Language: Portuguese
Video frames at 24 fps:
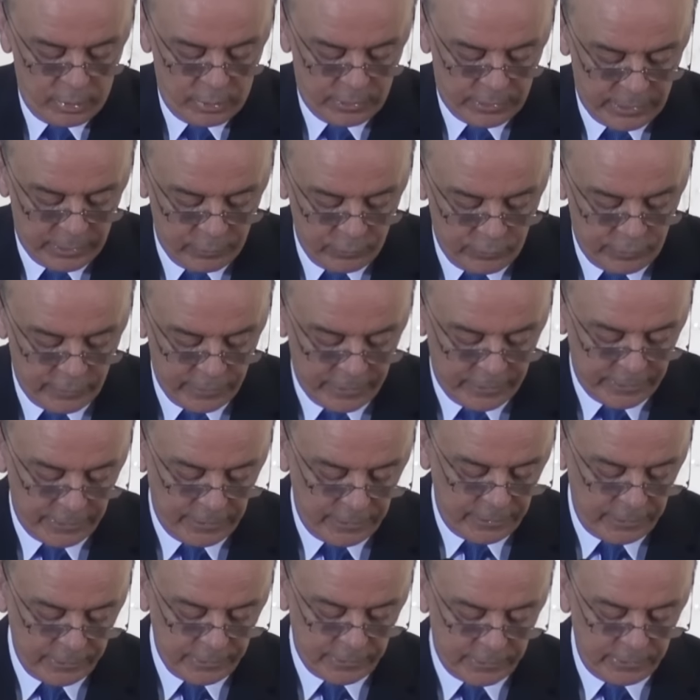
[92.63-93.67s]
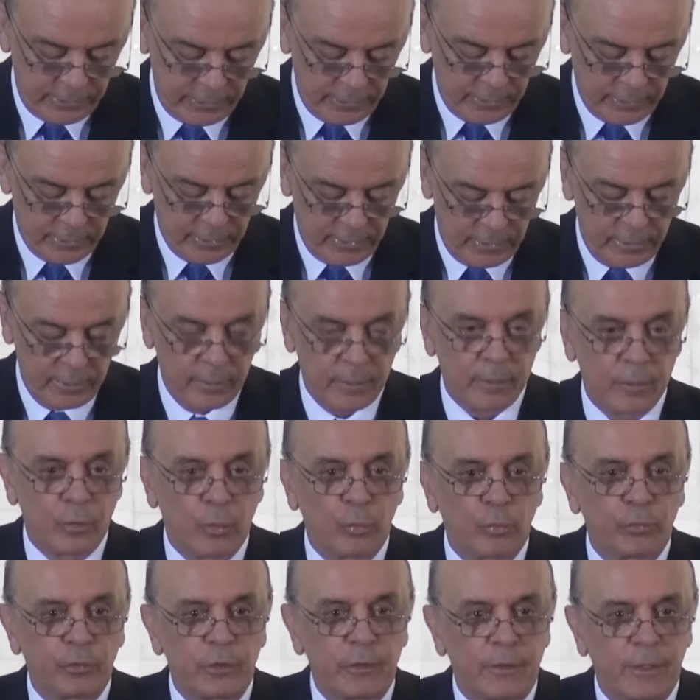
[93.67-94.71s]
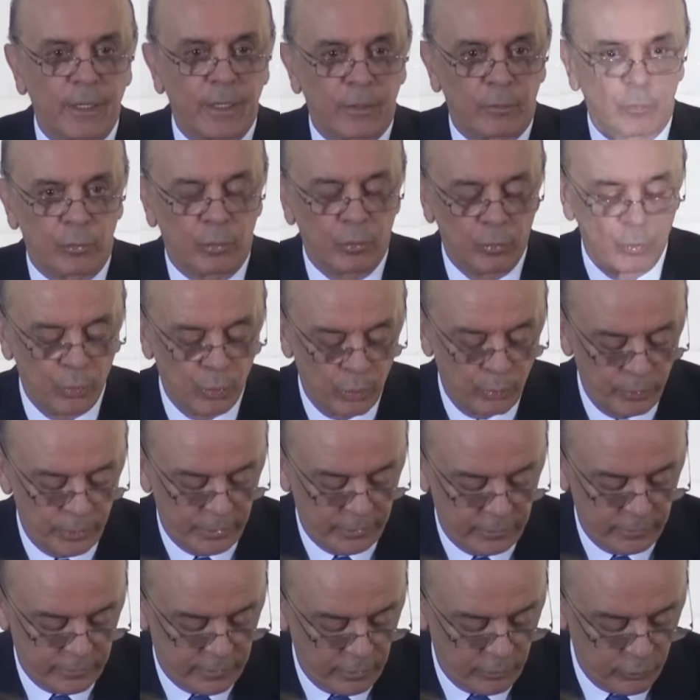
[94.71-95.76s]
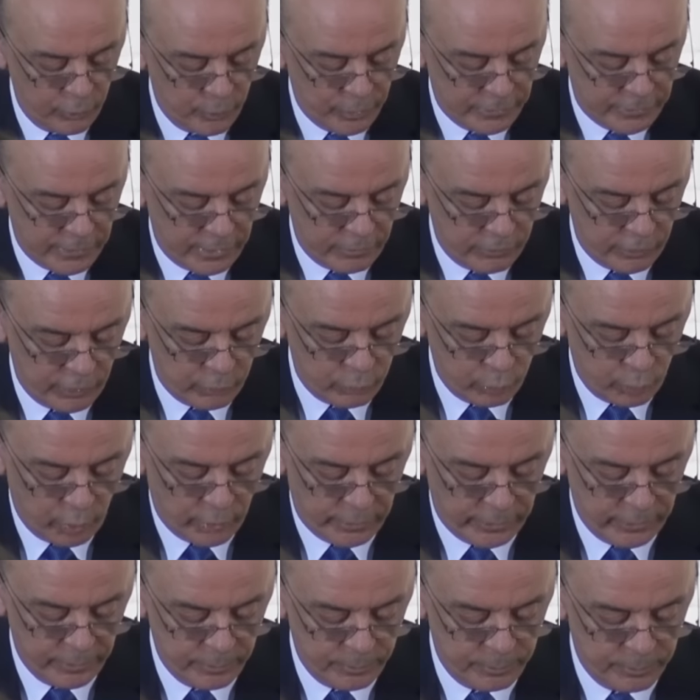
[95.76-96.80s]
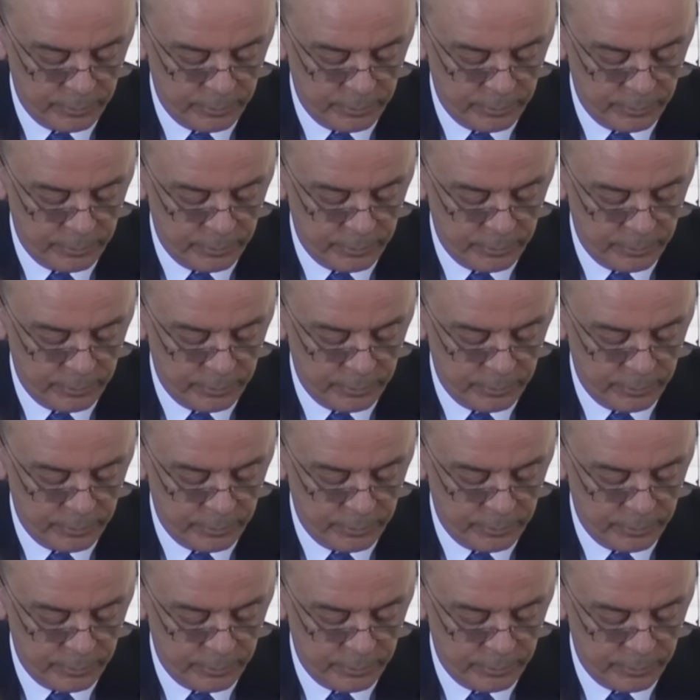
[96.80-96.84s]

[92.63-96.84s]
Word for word: Quero dizer a ele que considero um homem que teve uma trajetória